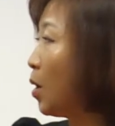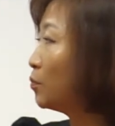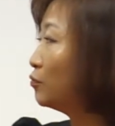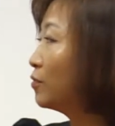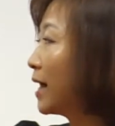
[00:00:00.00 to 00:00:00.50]

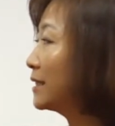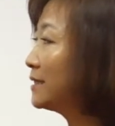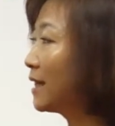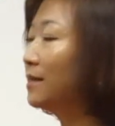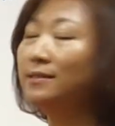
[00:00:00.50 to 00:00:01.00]

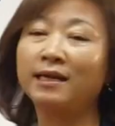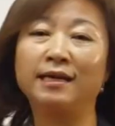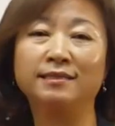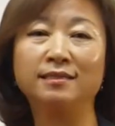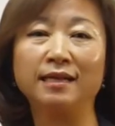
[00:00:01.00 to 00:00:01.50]
불확실한
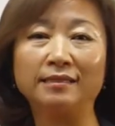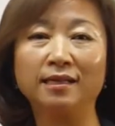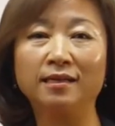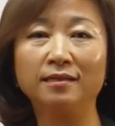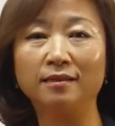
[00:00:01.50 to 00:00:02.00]
사실을
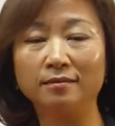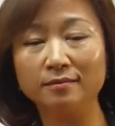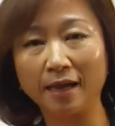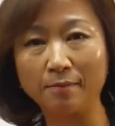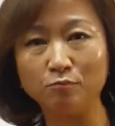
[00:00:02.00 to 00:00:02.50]
나타낼
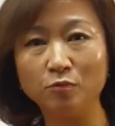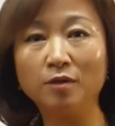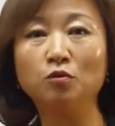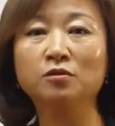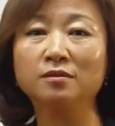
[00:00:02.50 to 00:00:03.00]
때는
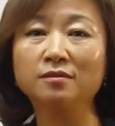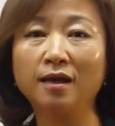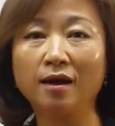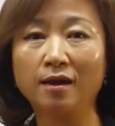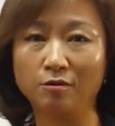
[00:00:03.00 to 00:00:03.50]
단문에도
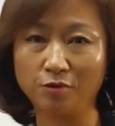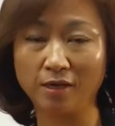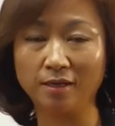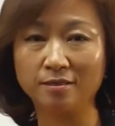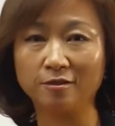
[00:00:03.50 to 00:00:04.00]
쓴다라고
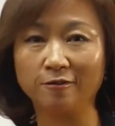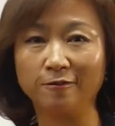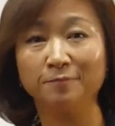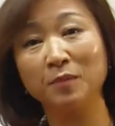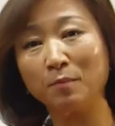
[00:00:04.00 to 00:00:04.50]
얘기를 했어요.
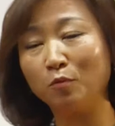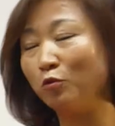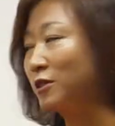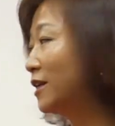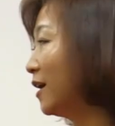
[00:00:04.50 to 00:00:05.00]
한번
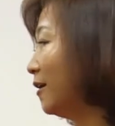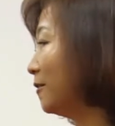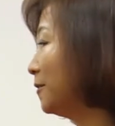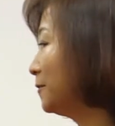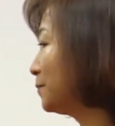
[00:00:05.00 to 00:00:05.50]

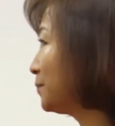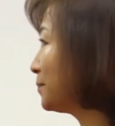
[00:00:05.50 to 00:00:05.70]
보실까요?